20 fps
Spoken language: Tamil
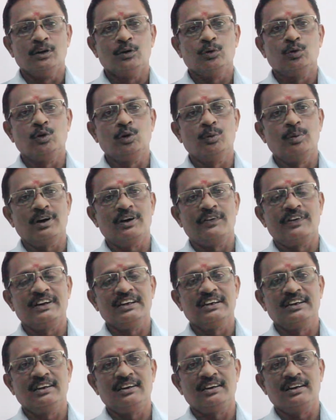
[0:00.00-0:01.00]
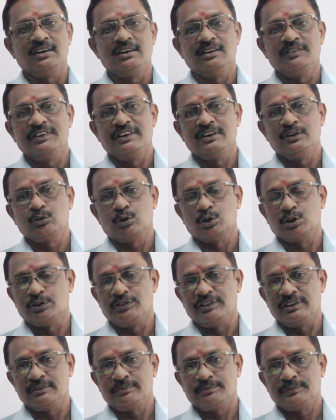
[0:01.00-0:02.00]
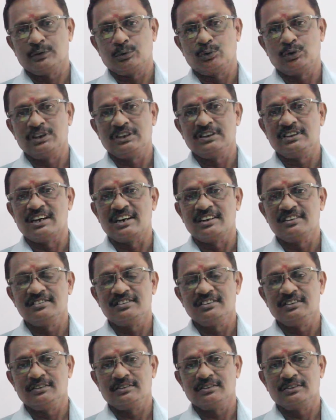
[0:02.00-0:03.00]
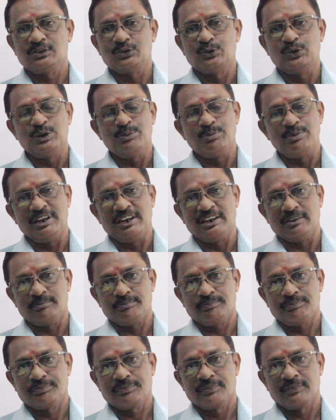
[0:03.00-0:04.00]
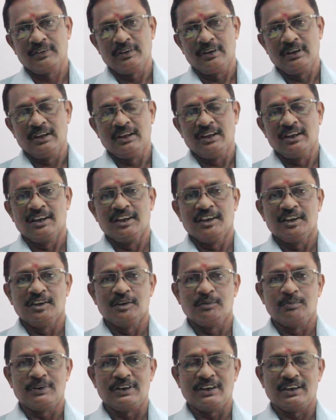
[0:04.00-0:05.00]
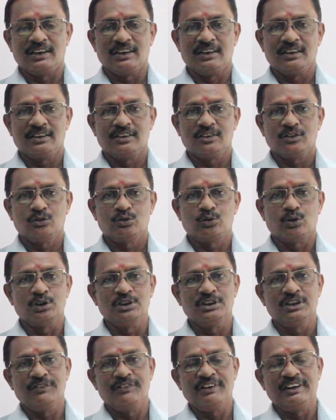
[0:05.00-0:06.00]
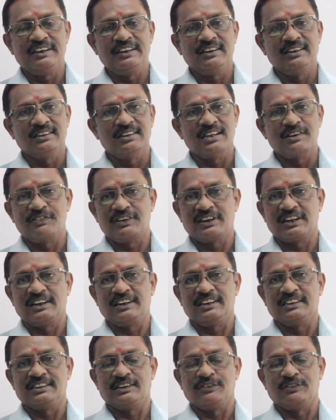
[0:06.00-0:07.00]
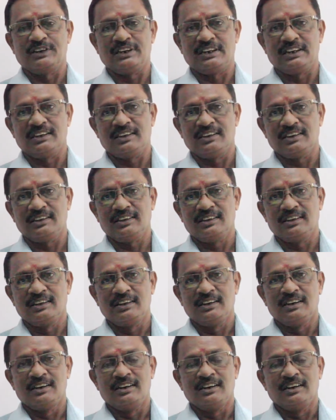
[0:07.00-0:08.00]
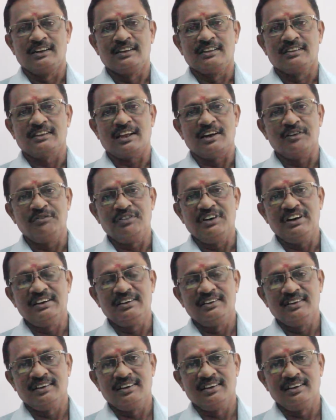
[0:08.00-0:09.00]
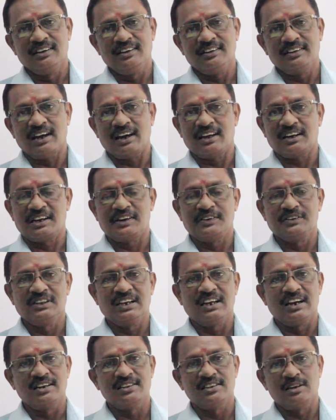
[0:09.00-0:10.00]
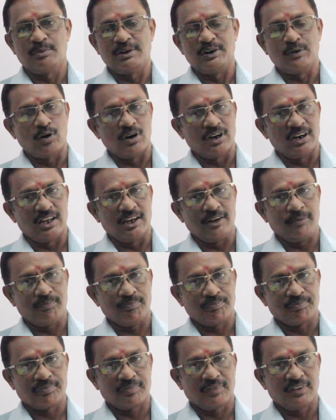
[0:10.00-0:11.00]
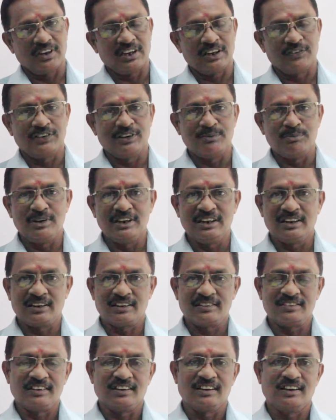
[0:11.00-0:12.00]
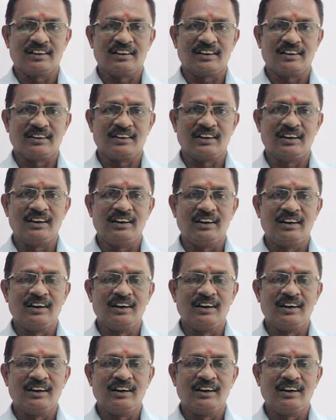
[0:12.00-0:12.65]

குரு பகவானுக்கு ரெண்டு வீடு சொந்த வீடு ஒன்று தனுசு ஒன்று மீனம் இப்போ சொந்த வீட்டுக்கு தான் வராரே தவிர தன் வீட்டுக்கு யாராவது கெடுதல் பண்ணுவாங்களா எனவே மீனராசிக்காரர்கள்